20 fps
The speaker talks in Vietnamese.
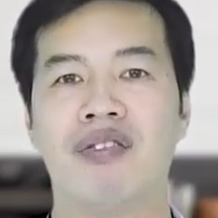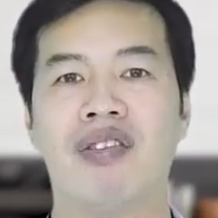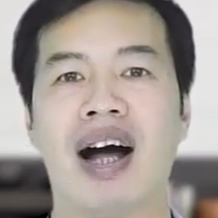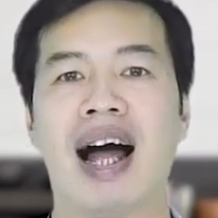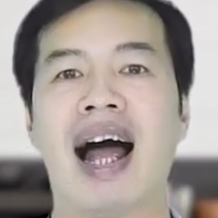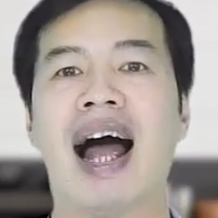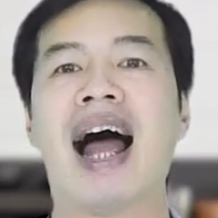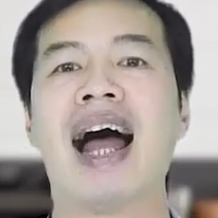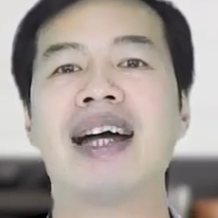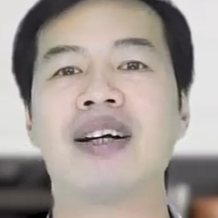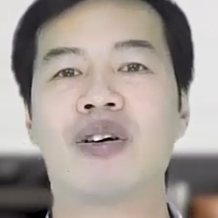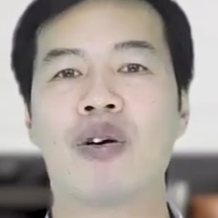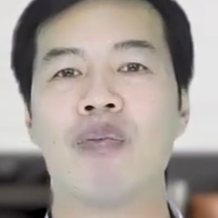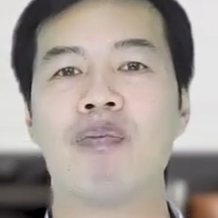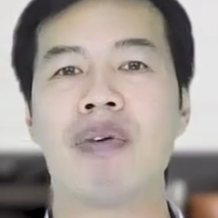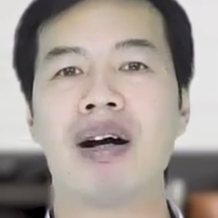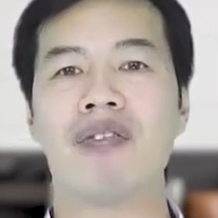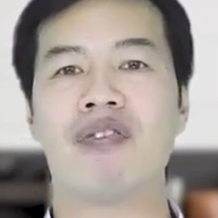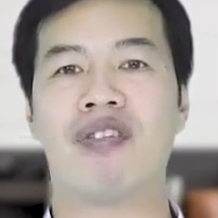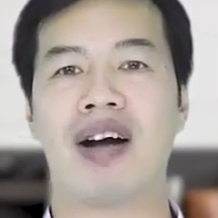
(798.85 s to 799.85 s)
và ai
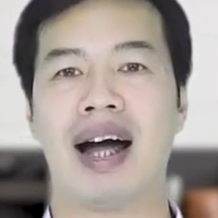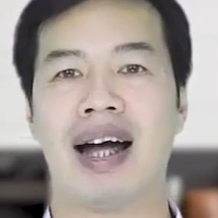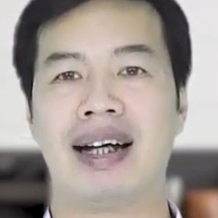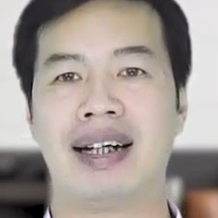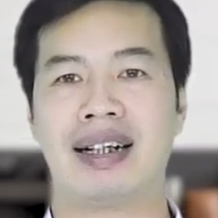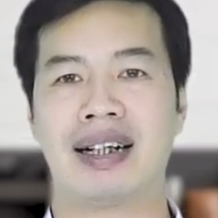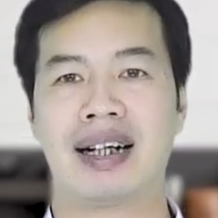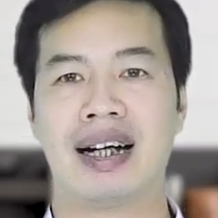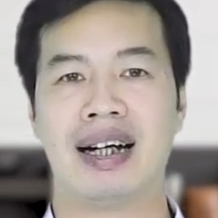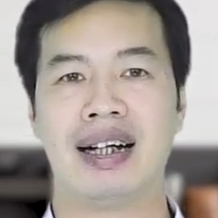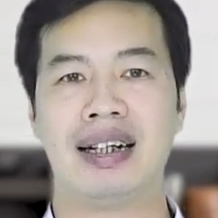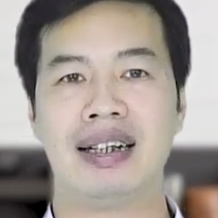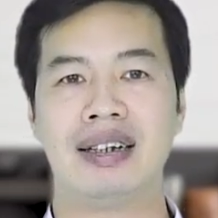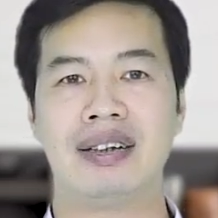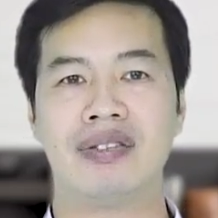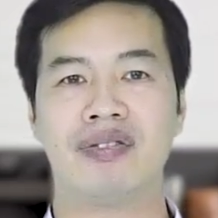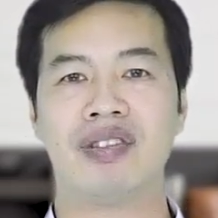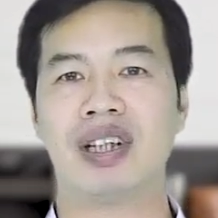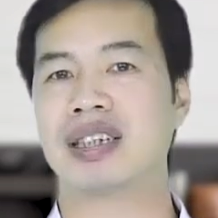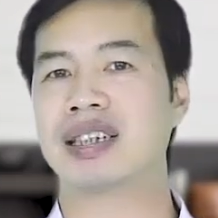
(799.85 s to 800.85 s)
cũng mắc phải cái
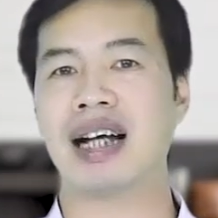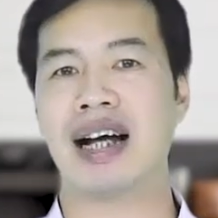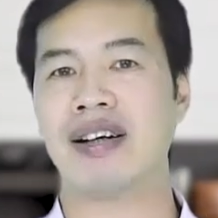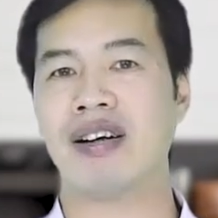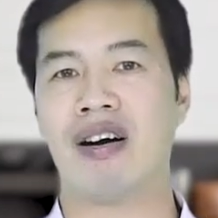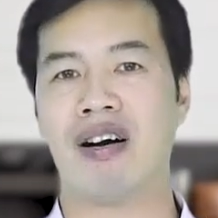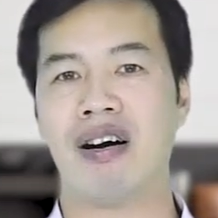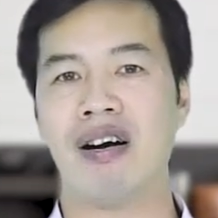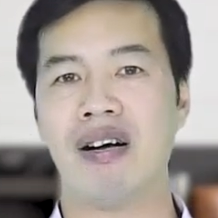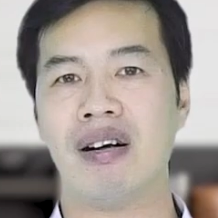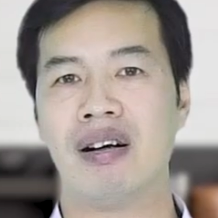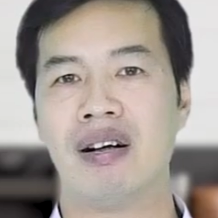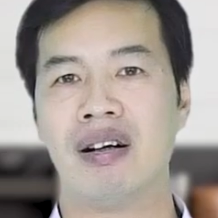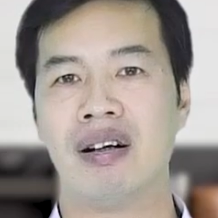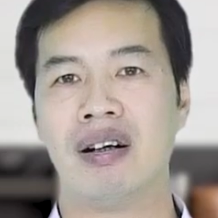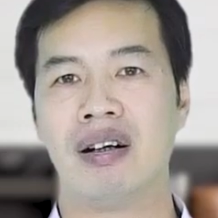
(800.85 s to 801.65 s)
việc sai đó